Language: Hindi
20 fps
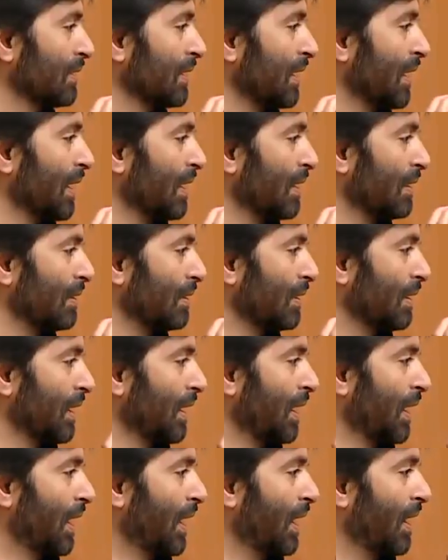कि
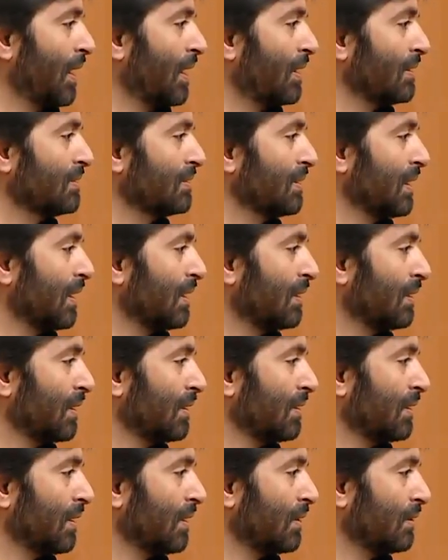आज यहाँ ना
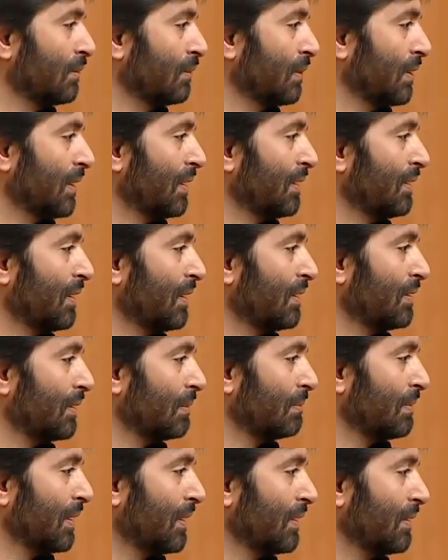नेहरू है ना
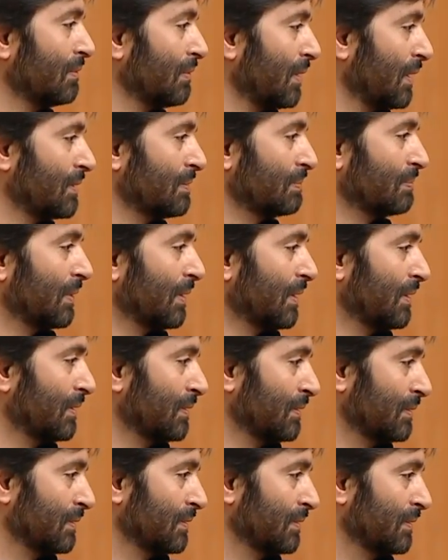अटल बिहारी वाजपेयी
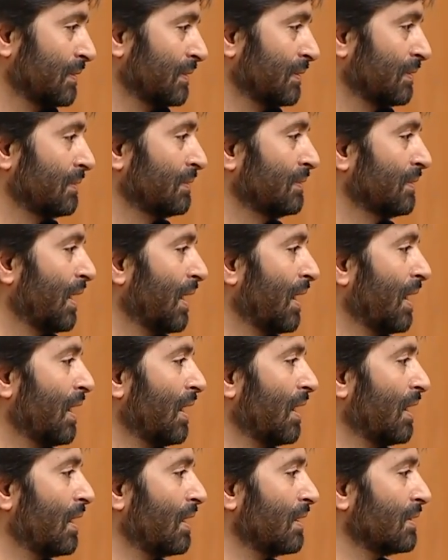यहाँ
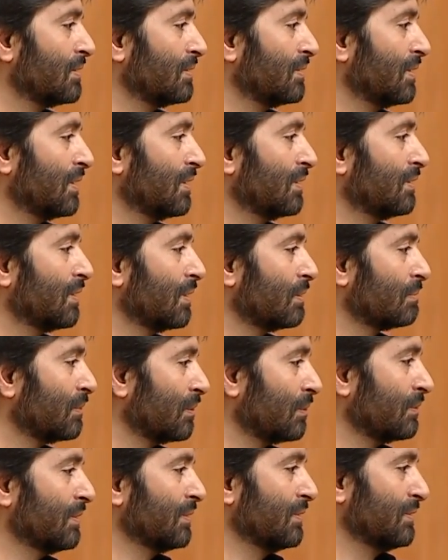आज नरेंद्र
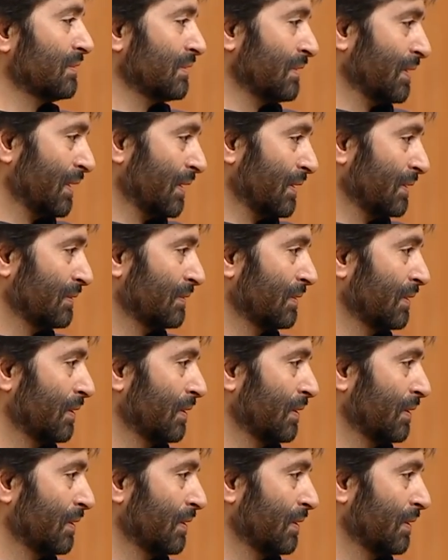मोदी जी हैं